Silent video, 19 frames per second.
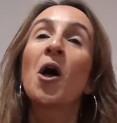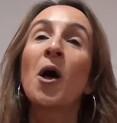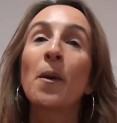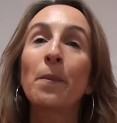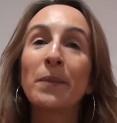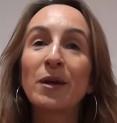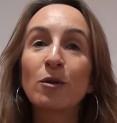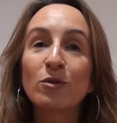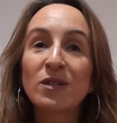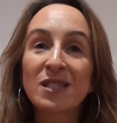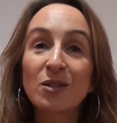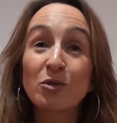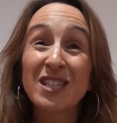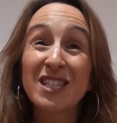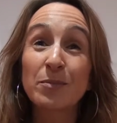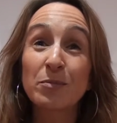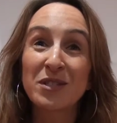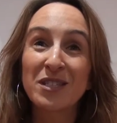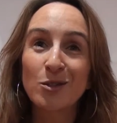mais aussi aux
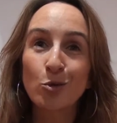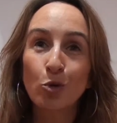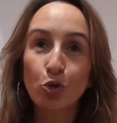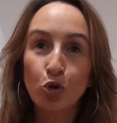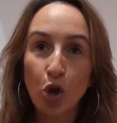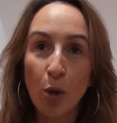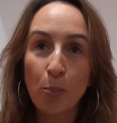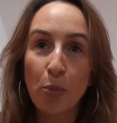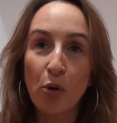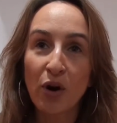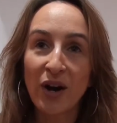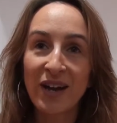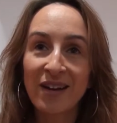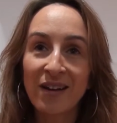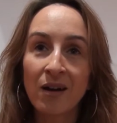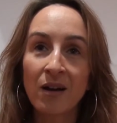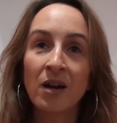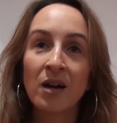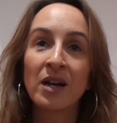expositions
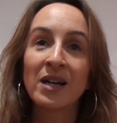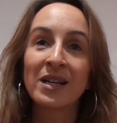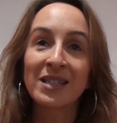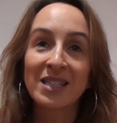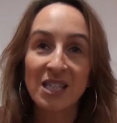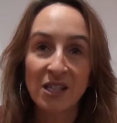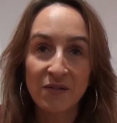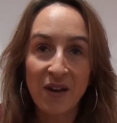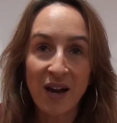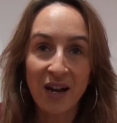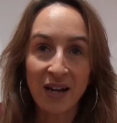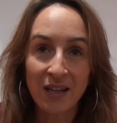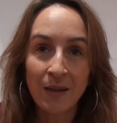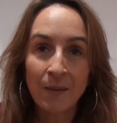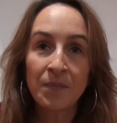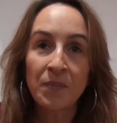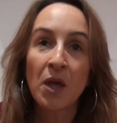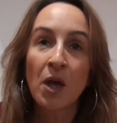temporaires qui varient.